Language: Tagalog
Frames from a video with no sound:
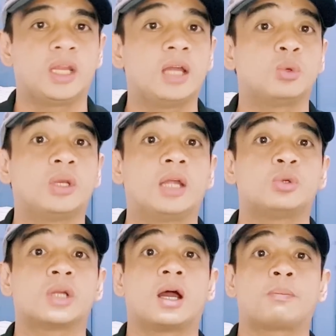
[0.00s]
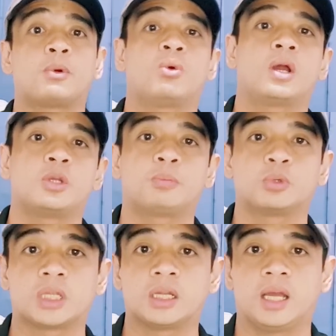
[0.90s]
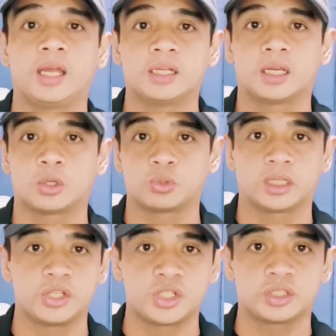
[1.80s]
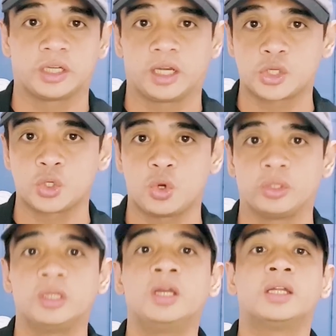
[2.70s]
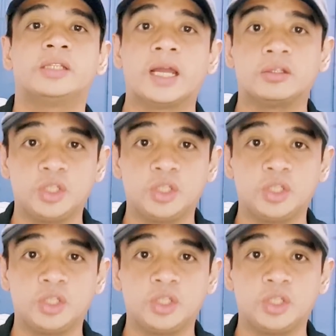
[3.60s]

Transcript: lalong-lalo na nga po kung kayo po talaga ay nagkaroon ng legit na relasyon. Dahil